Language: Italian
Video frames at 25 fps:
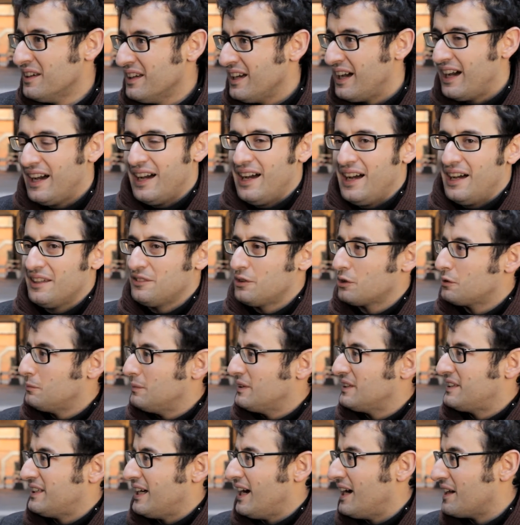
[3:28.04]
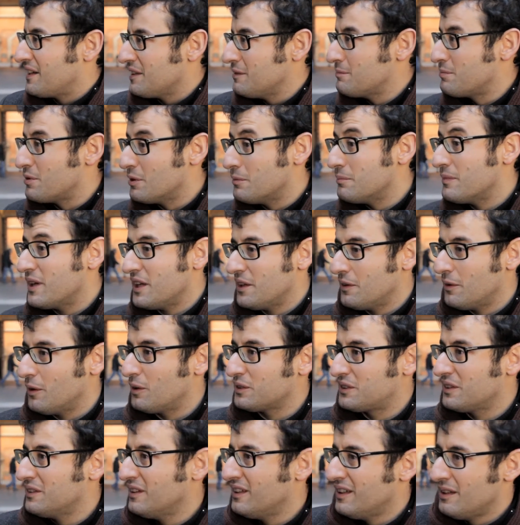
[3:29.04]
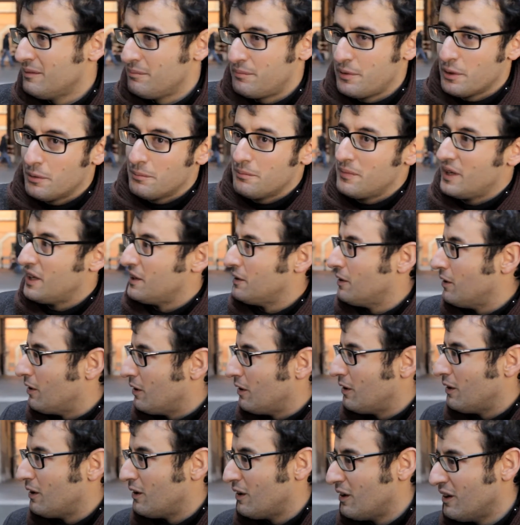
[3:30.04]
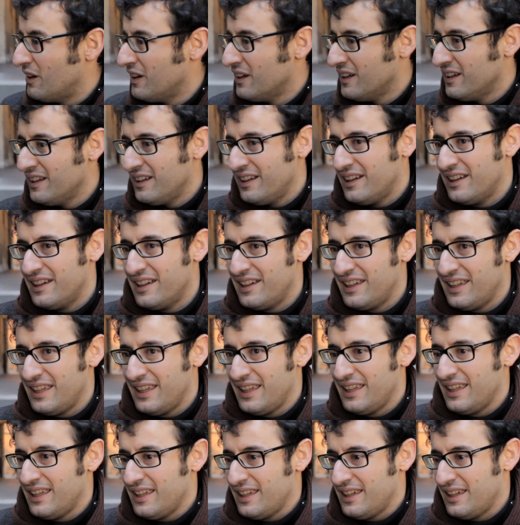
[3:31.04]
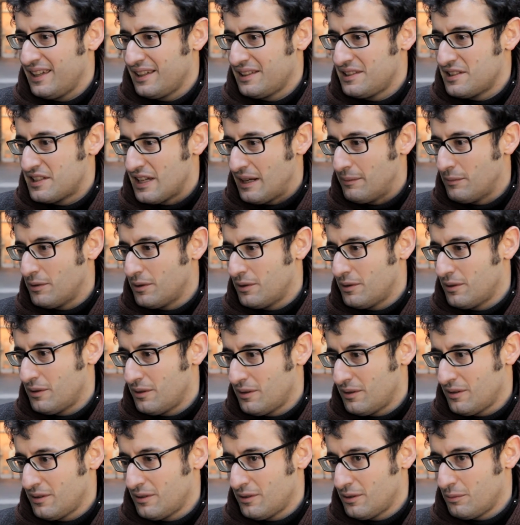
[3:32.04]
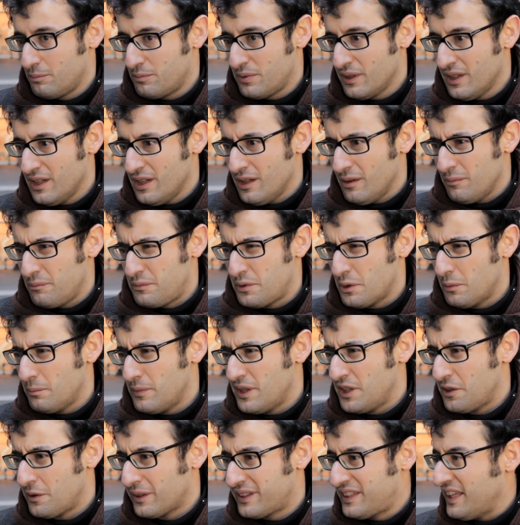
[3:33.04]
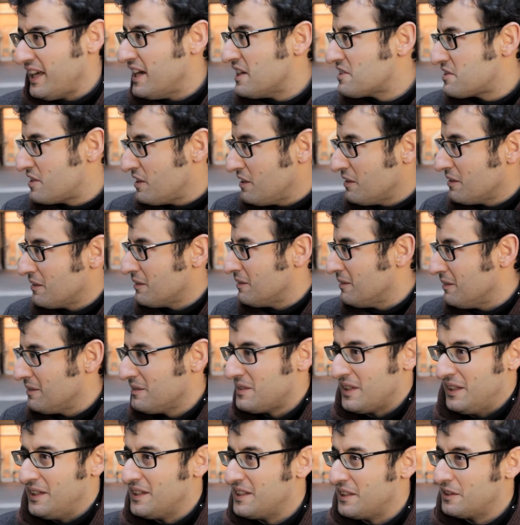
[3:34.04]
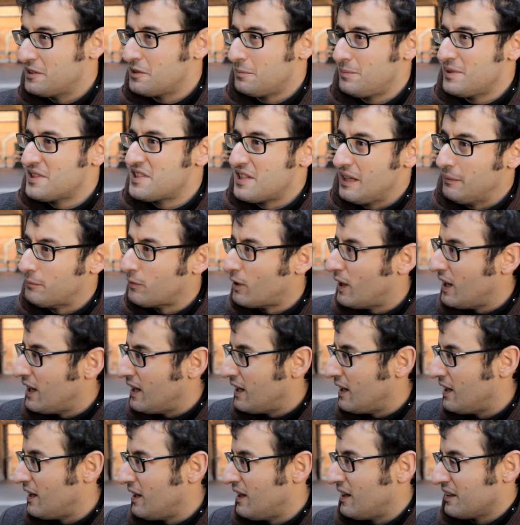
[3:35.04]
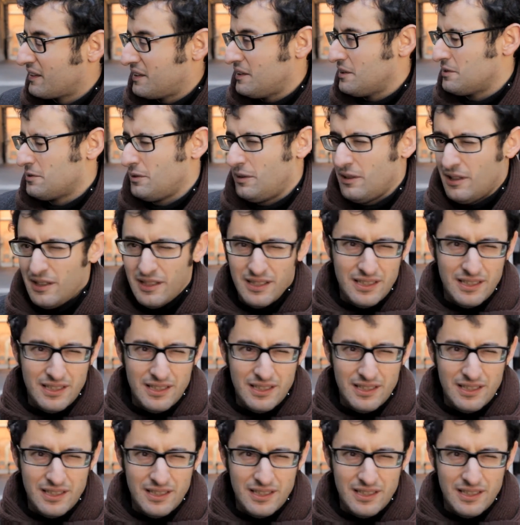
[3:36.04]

a documentari, più o meno, più o meno, eh, diciamo, più o meno a tesi, cioè, nel senso pensiamo a, che ne so,